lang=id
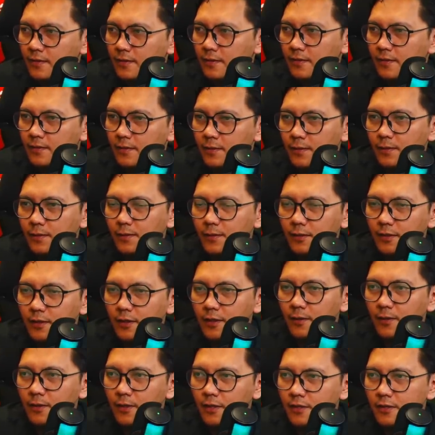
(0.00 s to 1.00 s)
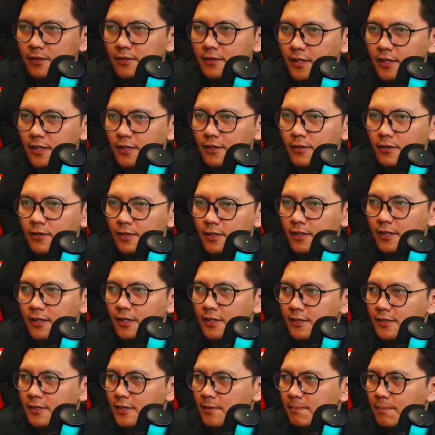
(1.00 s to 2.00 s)
Oh, di luar stadionnya
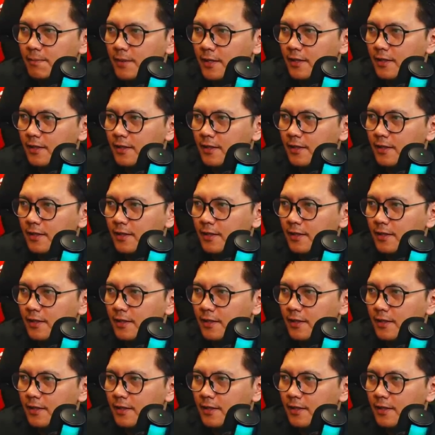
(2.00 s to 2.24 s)
guys nampak